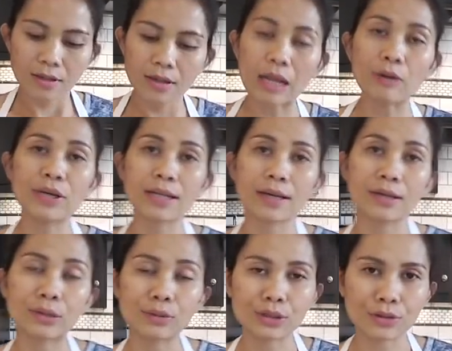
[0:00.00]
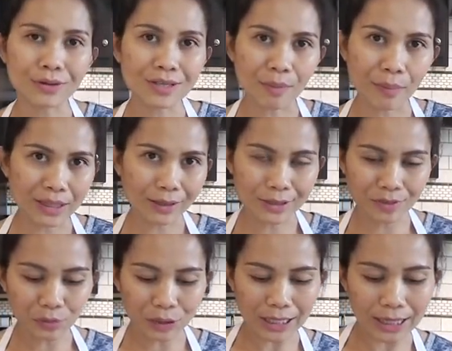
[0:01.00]
Lalu kita akan kocok sampai
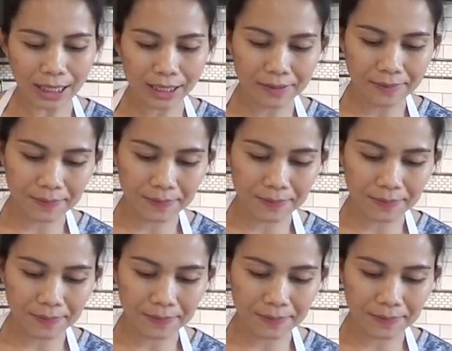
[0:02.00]
tercampur rata.